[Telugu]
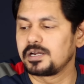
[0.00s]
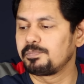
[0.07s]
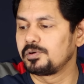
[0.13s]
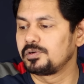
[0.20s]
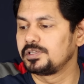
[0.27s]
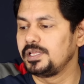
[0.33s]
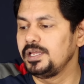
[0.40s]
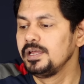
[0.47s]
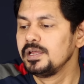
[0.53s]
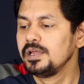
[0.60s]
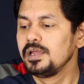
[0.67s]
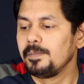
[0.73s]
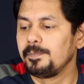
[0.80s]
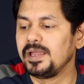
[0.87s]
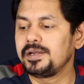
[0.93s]
సెటప్ ఉంటుంది
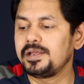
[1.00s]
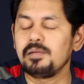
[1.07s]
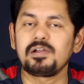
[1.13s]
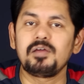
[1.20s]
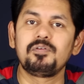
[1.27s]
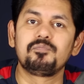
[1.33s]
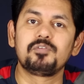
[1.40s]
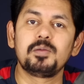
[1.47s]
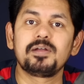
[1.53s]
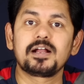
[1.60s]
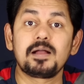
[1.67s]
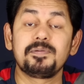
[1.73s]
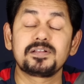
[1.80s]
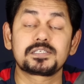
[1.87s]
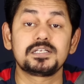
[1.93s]
మెయిన్ కెమెరా ఫిఫ్టీ
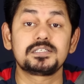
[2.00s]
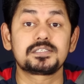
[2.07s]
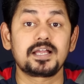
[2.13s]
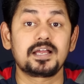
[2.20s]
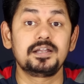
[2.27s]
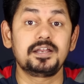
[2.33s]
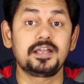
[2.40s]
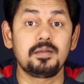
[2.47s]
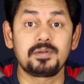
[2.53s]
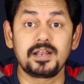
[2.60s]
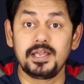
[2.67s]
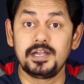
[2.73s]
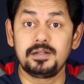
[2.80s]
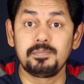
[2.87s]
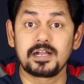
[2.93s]
మెగాపిక్సెల్ సెకండ్ కెమెరా
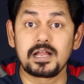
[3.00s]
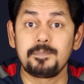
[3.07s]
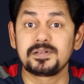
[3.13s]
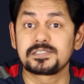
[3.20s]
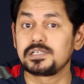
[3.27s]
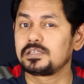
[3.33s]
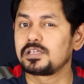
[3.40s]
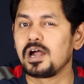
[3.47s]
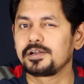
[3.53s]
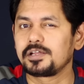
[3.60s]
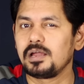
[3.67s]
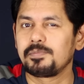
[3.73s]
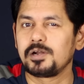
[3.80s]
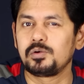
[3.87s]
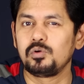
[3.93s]
ఎయిట్ పిక్సల్ థర్డ్
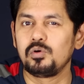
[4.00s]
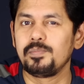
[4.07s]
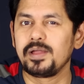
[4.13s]
కెమెరా టూ